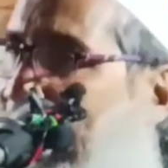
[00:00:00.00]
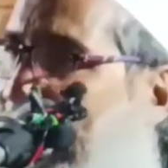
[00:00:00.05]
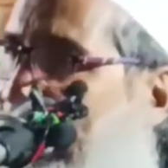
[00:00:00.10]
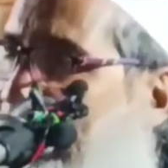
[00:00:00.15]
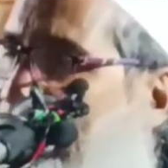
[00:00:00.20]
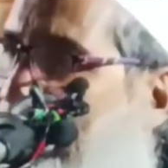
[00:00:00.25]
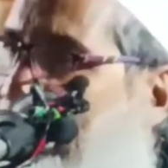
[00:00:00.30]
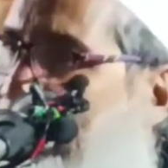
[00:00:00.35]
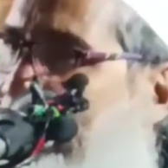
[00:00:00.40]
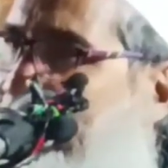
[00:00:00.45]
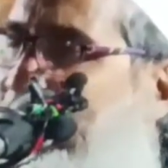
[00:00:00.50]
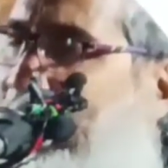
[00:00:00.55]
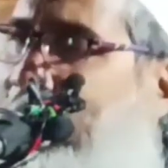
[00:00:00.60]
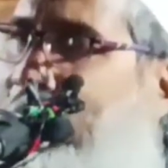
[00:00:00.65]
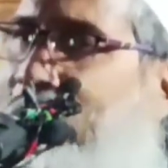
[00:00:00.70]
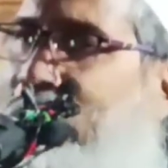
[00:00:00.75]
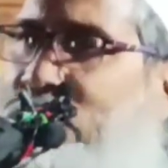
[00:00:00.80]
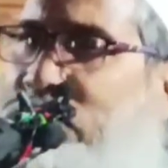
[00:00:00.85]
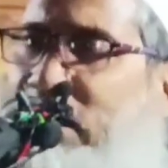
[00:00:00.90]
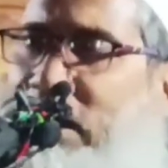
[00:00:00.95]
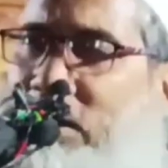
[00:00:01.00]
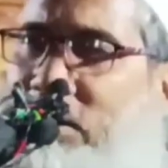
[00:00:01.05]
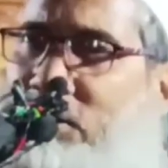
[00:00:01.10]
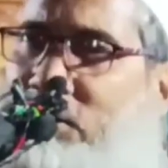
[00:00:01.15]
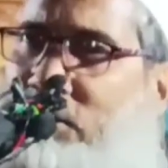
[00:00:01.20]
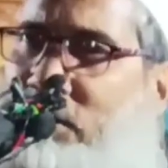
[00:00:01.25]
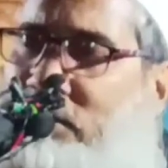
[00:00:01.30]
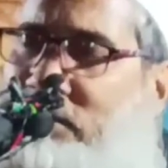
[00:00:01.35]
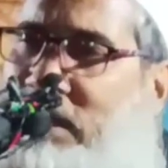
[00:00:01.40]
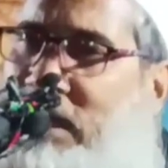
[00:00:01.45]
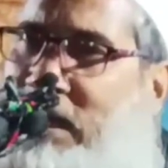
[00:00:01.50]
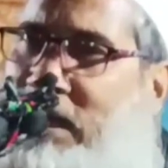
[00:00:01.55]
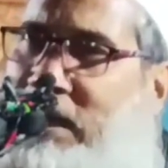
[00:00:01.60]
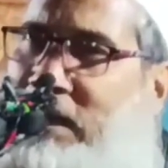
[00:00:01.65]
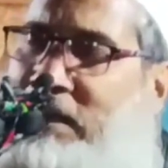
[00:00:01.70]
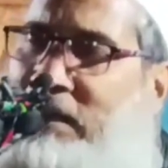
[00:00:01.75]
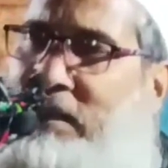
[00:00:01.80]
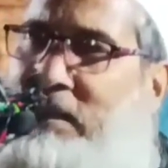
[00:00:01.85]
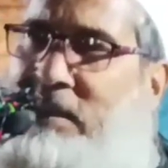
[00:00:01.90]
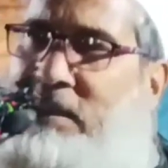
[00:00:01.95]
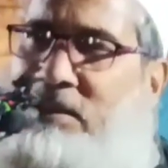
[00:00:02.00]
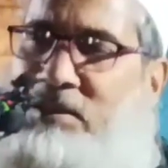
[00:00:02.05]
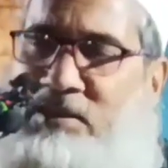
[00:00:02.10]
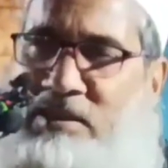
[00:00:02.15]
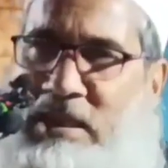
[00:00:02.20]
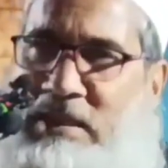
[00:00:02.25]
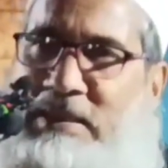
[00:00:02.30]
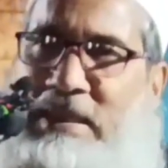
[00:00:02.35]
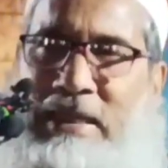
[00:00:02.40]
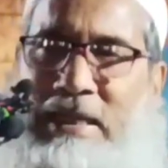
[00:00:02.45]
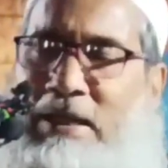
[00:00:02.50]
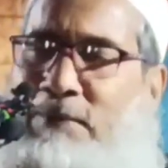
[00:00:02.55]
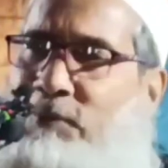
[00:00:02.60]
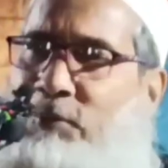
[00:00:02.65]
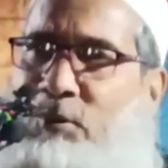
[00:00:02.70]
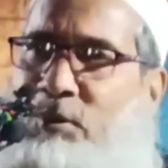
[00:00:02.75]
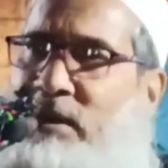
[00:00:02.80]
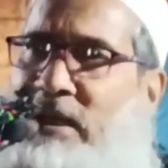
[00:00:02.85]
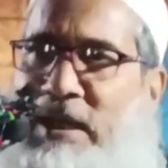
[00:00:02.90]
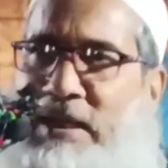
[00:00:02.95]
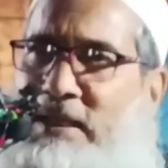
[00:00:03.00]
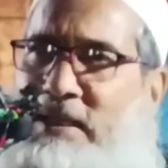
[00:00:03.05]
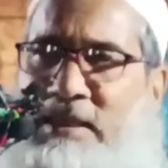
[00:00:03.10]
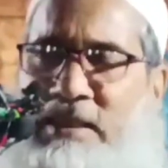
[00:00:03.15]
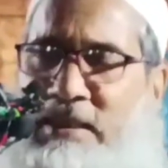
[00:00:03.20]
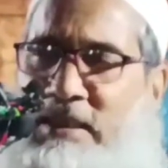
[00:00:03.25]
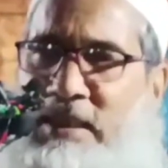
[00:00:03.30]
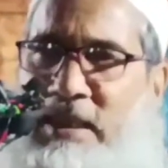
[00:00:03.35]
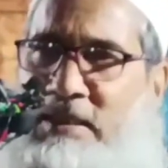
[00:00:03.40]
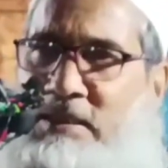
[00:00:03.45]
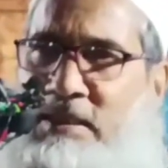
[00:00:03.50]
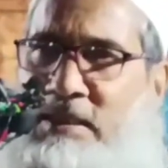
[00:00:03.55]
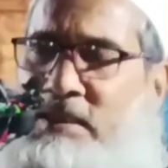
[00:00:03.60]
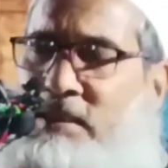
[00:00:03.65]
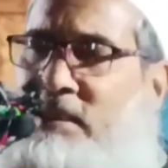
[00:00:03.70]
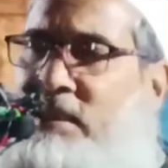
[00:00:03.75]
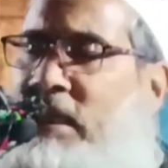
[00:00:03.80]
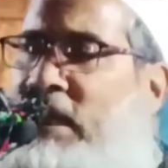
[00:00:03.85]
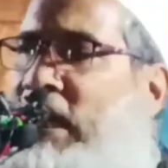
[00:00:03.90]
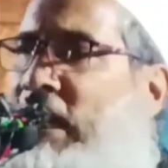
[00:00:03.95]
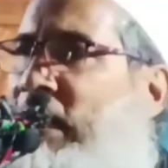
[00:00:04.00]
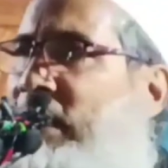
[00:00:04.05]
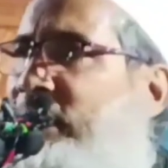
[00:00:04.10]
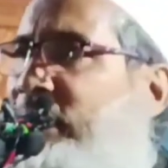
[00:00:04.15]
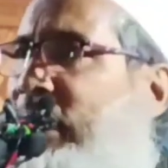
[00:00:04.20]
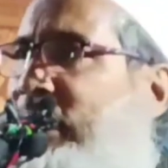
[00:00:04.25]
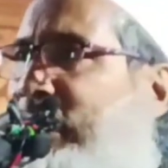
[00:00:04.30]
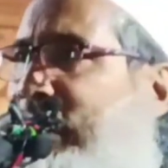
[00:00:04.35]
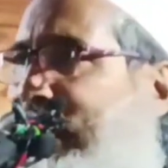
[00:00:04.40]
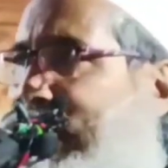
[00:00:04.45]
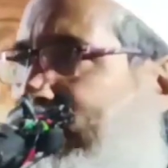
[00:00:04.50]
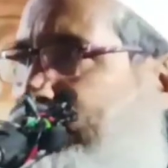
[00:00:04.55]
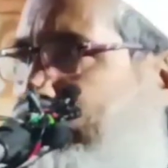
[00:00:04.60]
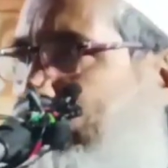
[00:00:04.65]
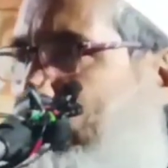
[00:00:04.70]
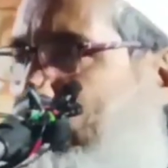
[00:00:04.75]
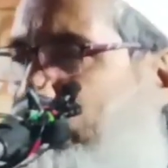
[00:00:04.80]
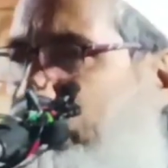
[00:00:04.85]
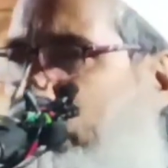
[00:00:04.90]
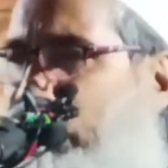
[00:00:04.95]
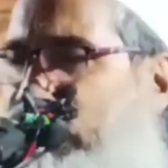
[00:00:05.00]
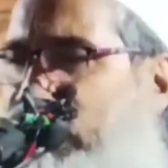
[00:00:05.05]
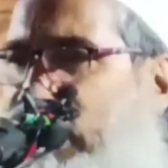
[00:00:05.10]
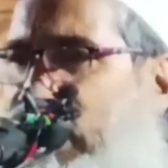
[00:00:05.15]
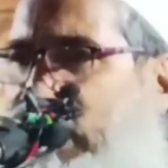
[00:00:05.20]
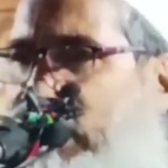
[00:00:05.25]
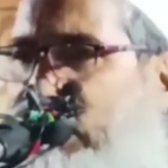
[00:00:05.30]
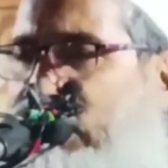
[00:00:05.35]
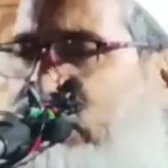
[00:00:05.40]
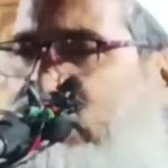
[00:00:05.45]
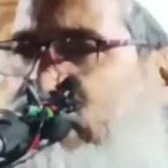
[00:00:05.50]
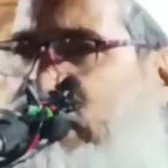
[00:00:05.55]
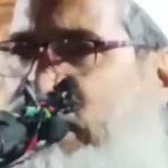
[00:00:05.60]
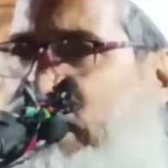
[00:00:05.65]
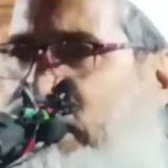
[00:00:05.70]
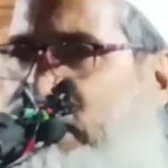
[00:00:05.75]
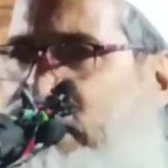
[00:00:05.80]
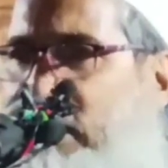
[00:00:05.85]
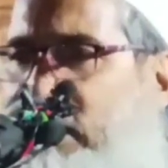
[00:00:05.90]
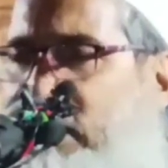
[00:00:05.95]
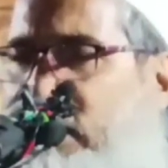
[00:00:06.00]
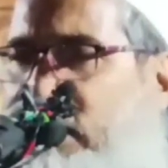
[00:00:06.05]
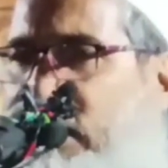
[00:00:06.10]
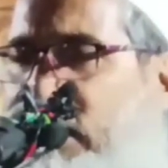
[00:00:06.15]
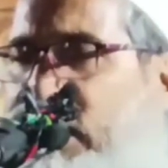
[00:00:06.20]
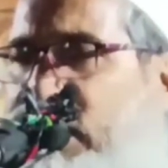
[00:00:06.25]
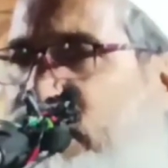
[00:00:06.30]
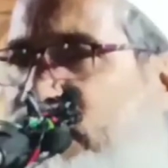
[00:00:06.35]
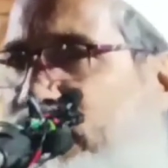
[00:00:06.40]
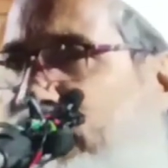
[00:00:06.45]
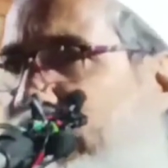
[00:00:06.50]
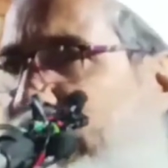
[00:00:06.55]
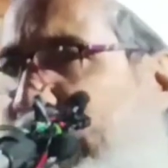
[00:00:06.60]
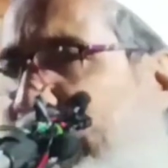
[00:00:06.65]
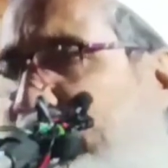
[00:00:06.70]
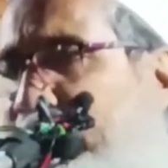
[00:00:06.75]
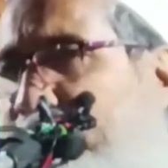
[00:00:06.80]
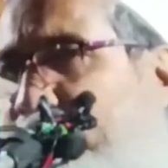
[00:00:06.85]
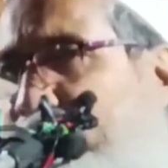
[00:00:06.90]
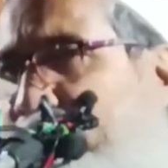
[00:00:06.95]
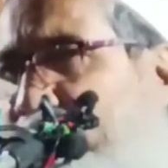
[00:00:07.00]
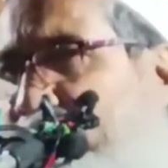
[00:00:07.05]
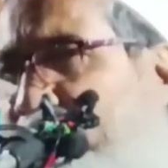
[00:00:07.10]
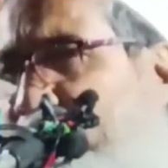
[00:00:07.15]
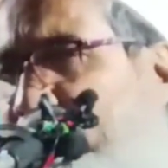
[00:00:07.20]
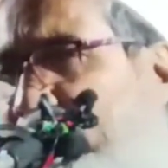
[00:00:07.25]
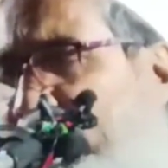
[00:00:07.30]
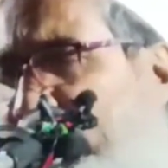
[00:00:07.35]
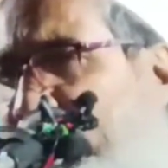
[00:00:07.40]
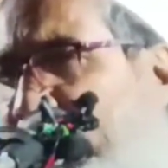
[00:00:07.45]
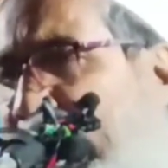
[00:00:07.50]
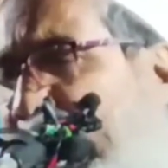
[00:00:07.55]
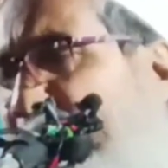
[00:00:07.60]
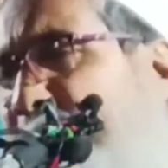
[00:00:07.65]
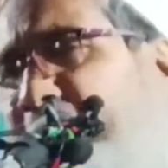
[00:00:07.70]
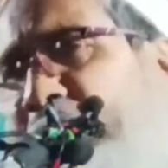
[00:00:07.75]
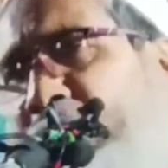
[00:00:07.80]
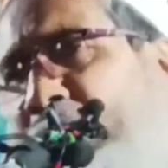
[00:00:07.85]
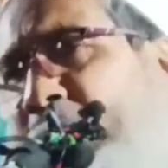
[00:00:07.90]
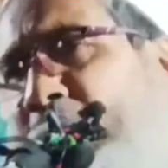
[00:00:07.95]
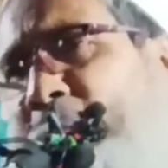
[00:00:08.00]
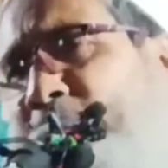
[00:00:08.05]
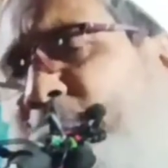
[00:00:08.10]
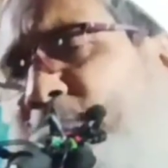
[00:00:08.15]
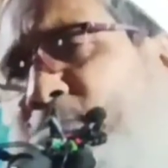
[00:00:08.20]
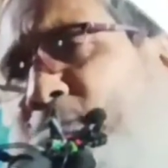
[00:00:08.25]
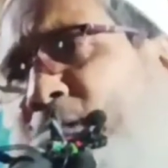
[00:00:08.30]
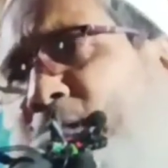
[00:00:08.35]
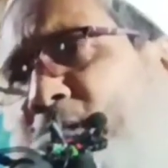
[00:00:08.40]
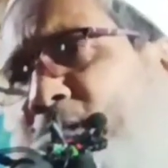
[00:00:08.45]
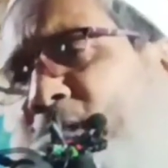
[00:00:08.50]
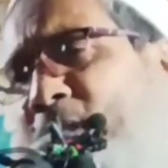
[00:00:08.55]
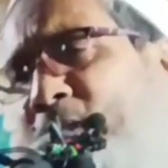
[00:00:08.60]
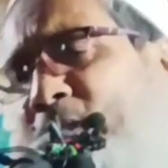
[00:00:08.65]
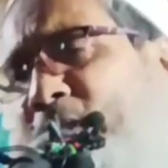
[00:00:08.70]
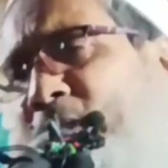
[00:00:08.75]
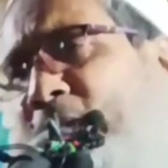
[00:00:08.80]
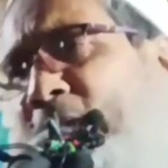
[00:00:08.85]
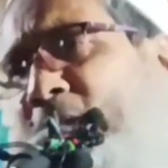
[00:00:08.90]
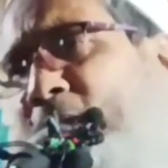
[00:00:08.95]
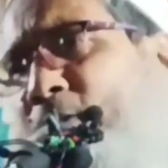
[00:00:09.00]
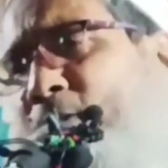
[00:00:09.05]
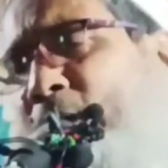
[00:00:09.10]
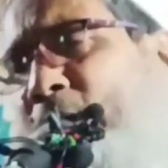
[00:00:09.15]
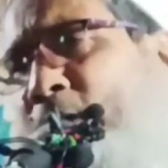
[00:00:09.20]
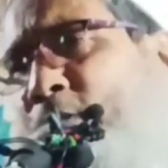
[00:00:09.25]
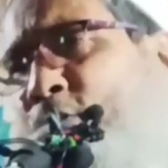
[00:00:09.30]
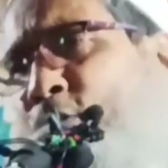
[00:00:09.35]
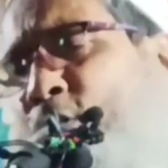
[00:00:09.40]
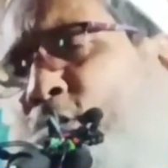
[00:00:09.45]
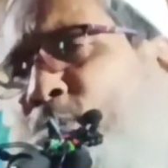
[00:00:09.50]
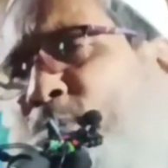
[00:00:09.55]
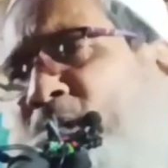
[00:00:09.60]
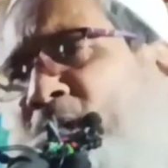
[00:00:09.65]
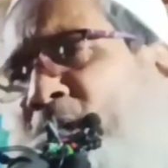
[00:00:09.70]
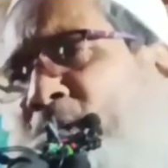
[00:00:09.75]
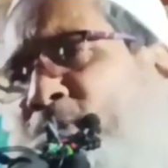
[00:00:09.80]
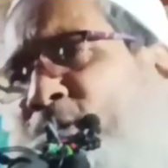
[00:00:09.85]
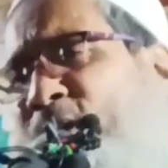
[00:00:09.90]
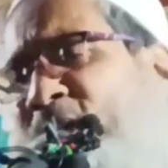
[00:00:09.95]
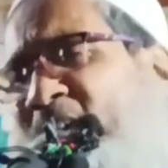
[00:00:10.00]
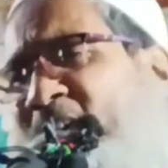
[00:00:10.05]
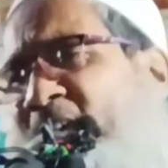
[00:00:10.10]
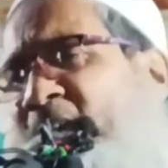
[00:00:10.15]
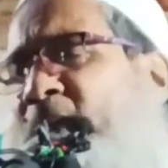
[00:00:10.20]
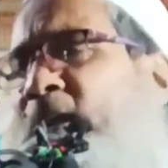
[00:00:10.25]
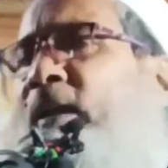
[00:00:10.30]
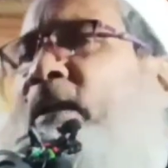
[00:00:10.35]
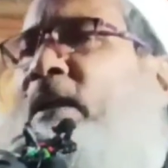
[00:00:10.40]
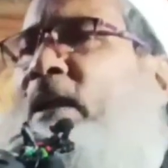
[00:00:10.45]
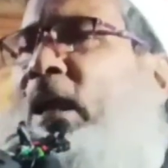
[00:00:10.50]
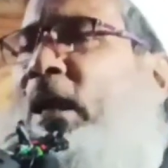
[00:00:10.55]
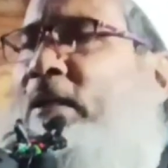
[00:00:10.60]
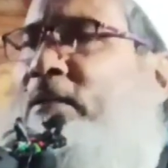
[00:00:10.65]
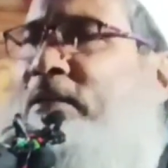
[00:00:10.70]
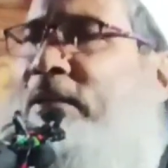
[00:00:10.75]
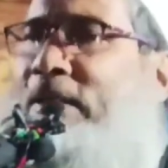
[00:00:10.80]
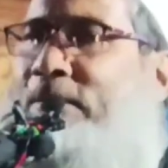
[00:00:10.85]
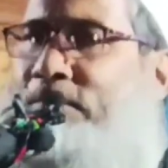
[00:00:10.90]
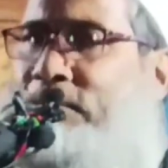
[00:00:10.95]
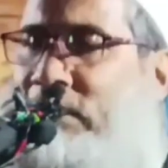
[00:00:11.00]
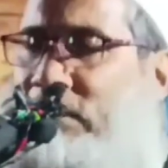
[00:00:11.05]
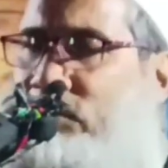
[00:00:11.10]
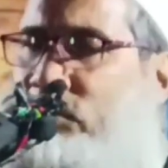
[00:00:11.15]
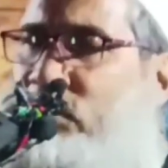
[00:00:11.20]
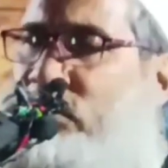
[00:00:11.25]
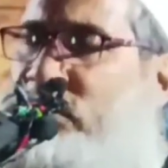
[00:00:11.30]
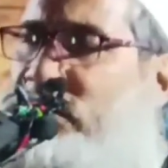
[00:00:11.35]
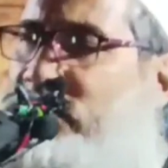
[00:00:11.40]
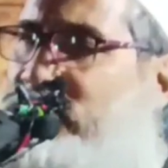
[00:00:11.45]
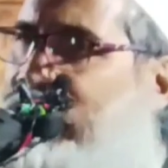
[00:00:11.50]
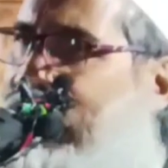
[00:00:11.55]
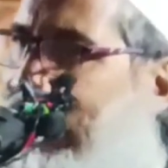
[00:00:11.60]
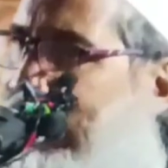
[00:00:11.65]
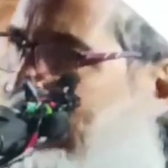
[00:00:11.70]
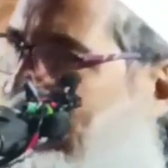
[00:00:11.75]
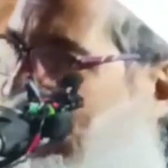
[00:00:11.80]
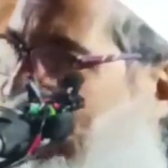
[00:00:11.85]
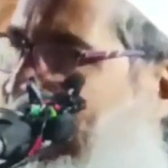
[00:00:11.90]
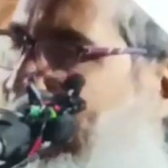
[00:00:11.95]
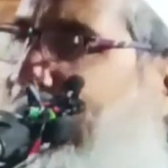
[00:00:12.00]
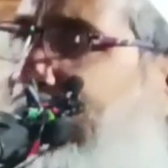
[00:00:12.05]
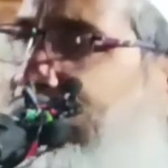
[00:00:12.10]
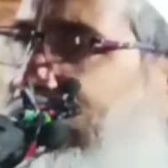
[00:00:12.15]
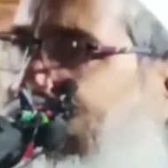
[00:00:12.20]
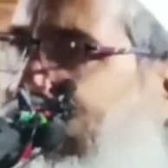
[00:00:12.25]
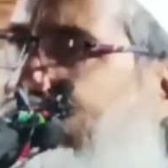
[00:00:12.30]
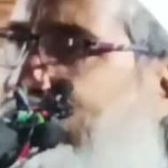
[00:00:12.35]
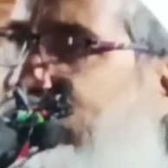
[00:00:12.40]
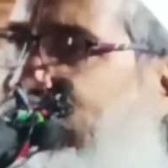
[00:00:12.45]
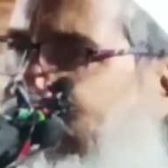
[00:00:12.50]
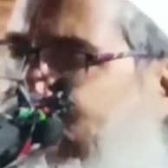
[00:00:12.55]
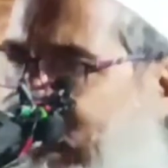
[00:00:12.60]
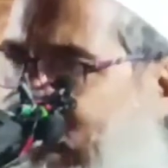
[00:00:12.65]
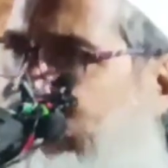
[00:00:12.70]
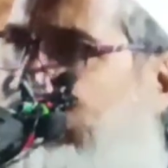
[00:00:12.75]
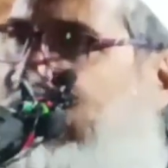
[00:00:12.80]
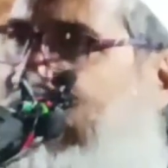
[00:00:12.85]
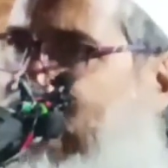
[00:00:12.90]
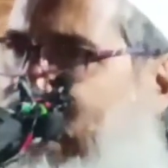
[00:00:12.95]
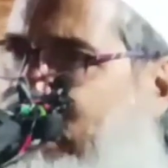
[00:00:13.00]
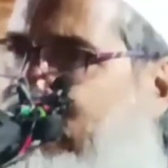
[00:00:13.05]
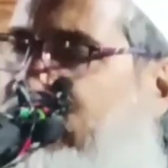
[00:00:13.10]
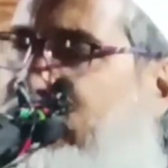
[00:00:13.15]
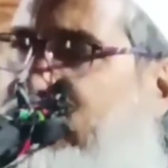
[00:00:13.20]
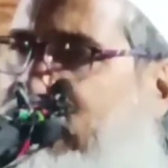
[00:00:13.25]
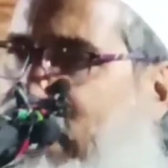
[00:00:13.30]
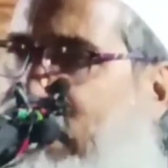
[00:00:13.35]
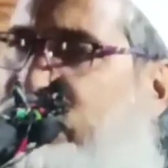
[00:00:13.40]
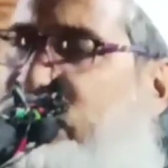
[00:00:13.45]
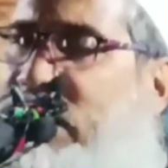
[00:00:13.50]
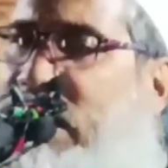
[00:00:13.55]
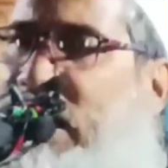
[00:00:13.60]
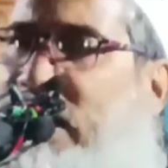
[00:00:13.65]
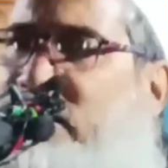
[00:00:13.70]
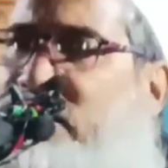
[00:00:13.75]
ভালো কথা ভালো কথা সাদা কাপড় গায়ে দিয়ে আসিস আর সাদা কাপড় পরিধান করে আসিস সেলাই করিস আমার নাবি বলেছেন সেলাই করা চলবে না বলে আর তারপরে বলছিস লাভ ব্যাক আমি হাজির আমি